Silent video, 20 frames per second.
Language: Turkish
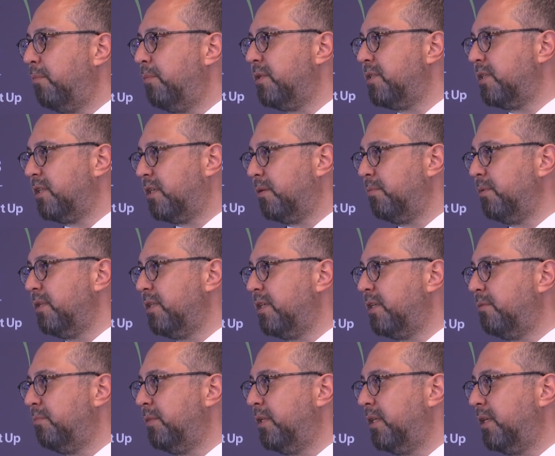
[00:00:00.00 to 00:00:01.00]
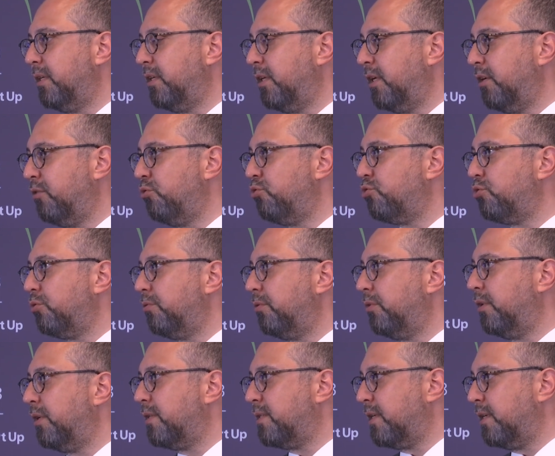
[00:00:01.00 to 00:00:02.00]
Biz 2023
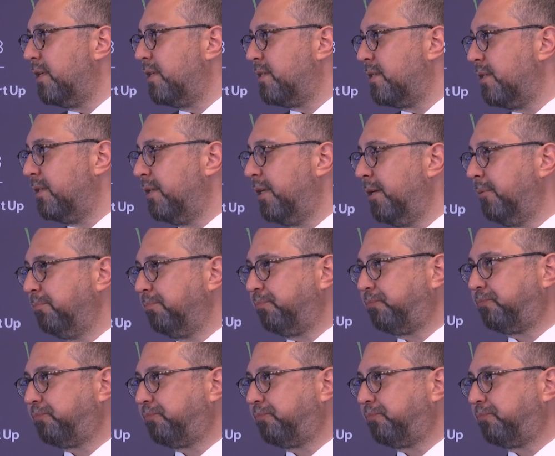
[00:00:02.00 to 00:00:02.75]
e, senesinde